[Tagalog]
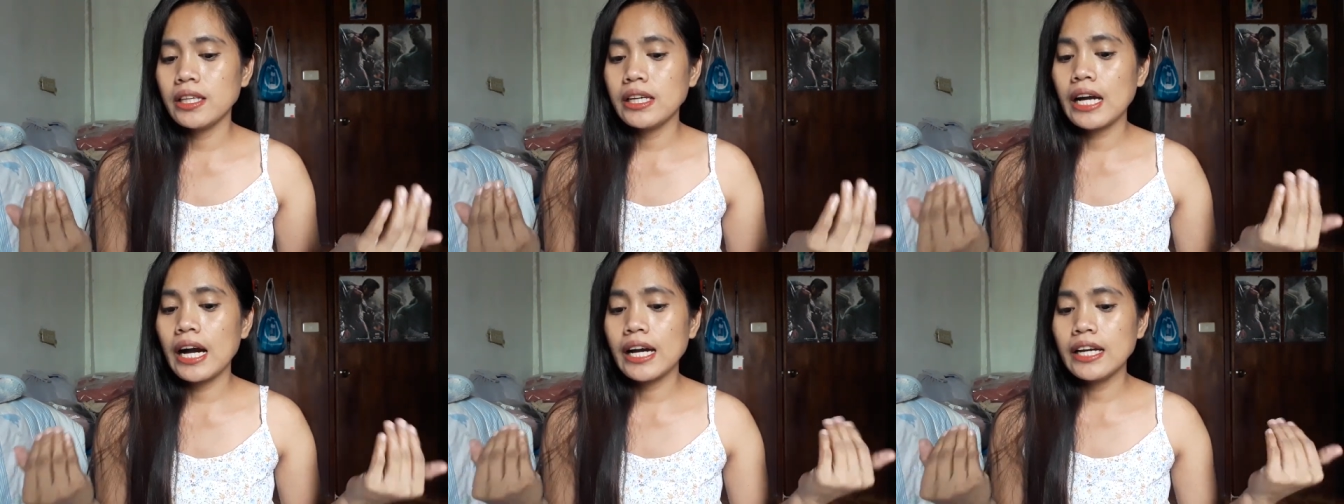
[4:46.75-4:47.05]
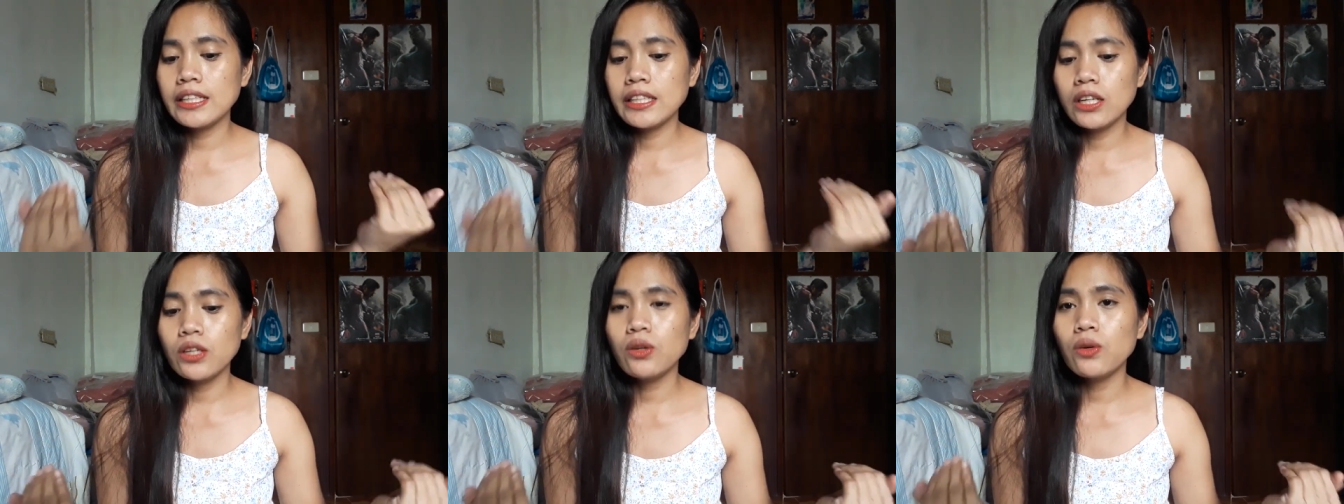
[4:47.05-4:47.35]

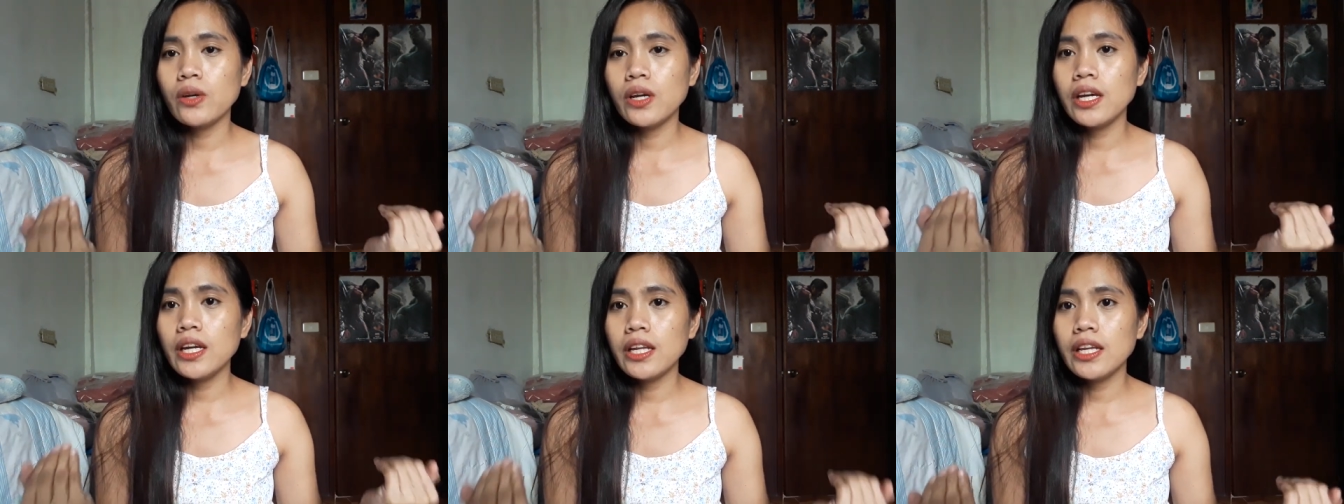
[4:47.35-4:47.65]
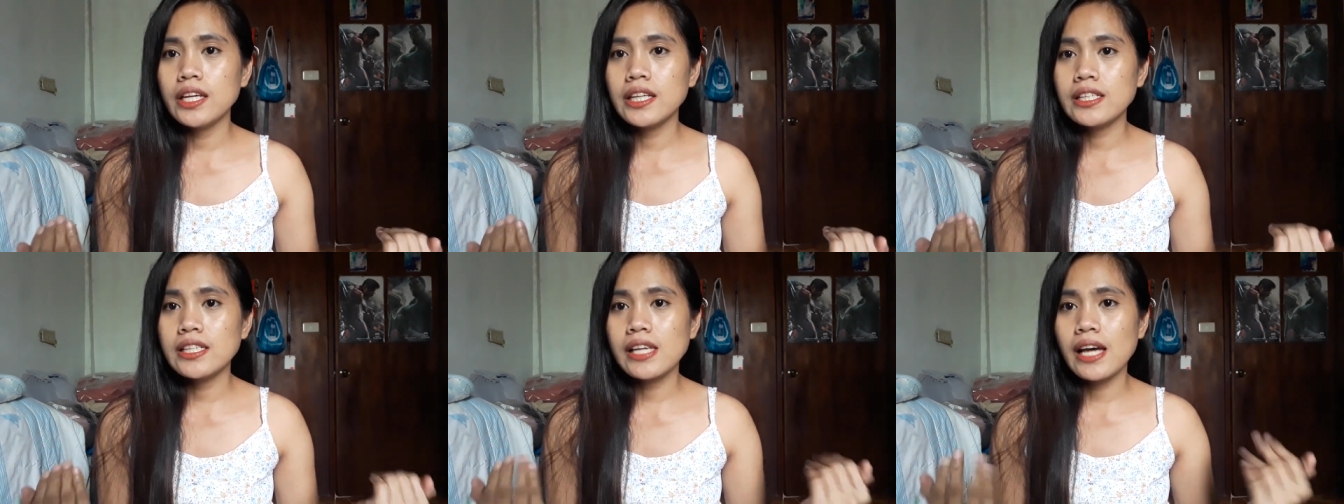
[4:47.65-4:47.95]
kahit anong
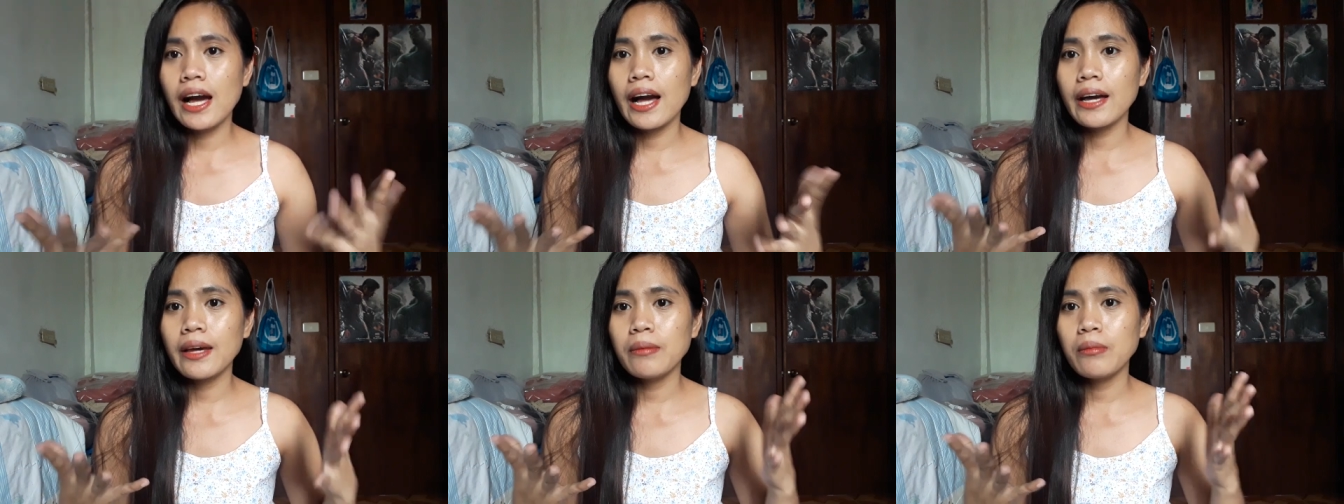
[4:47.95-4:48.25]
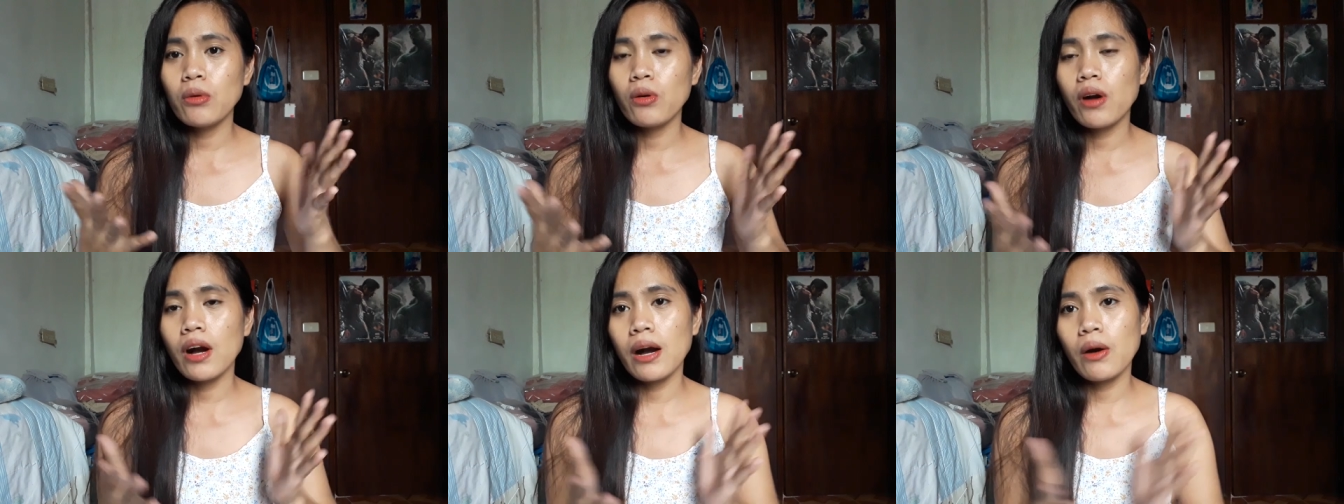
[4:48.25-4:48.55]
init sa aking
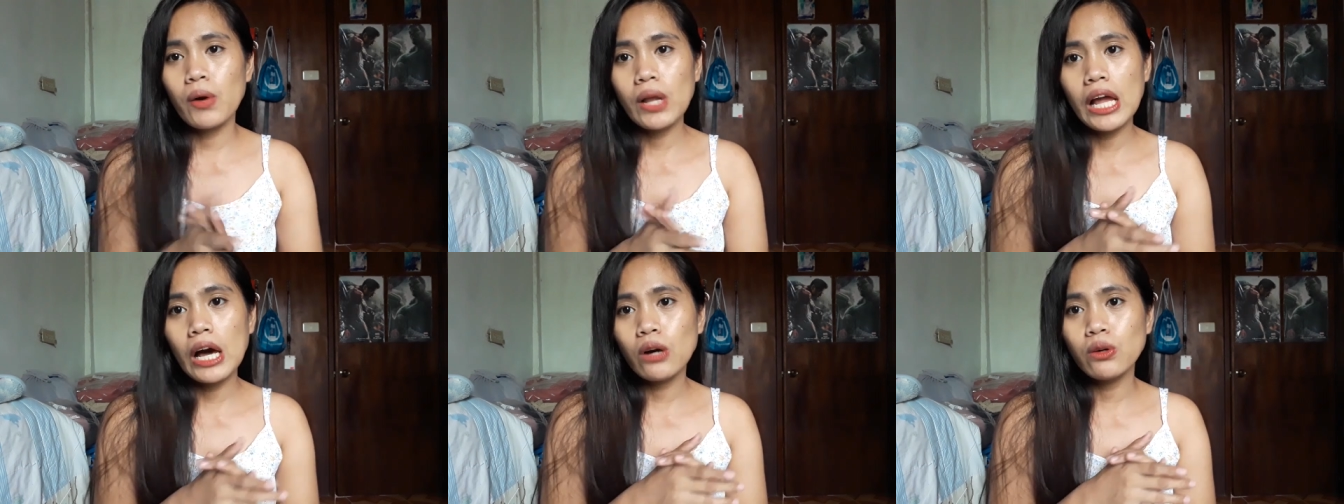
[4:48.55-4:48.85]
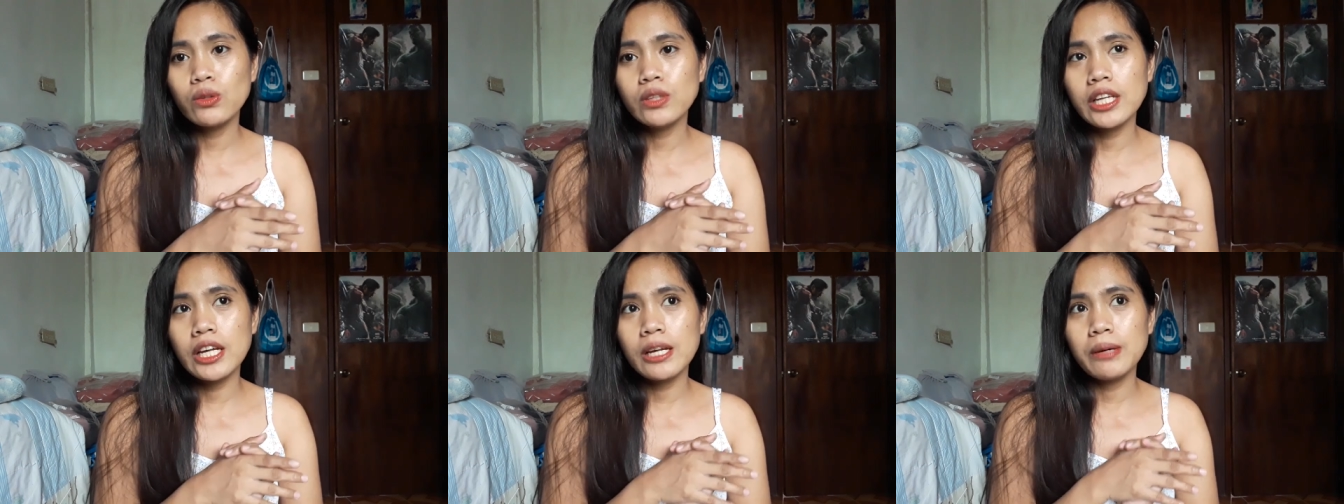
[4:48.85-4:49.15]
mukha, wala
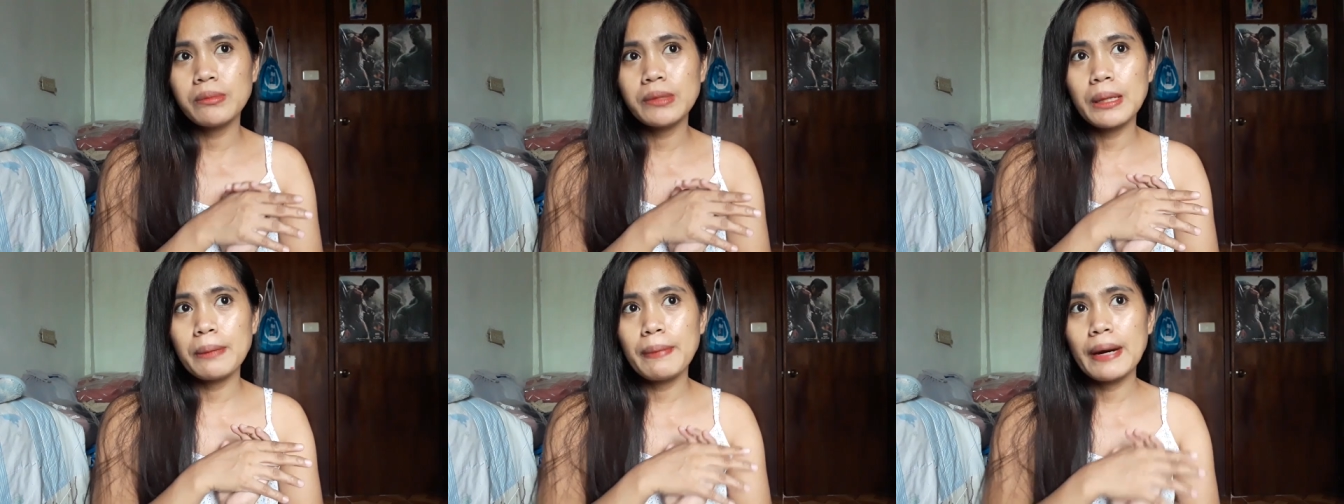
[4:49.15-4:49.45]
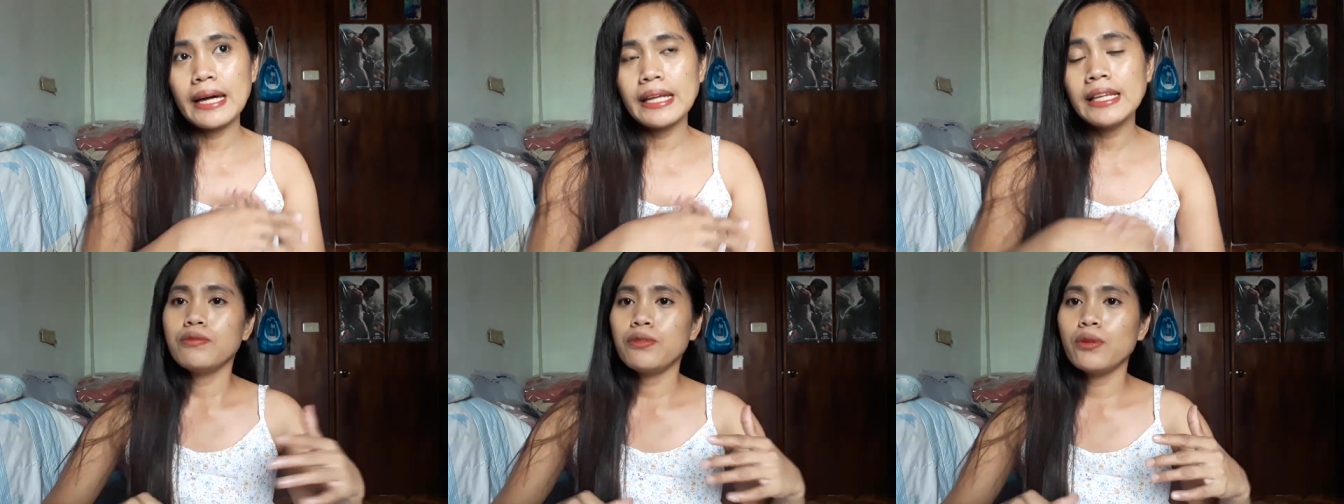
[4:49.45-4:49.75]
akong naramdaman.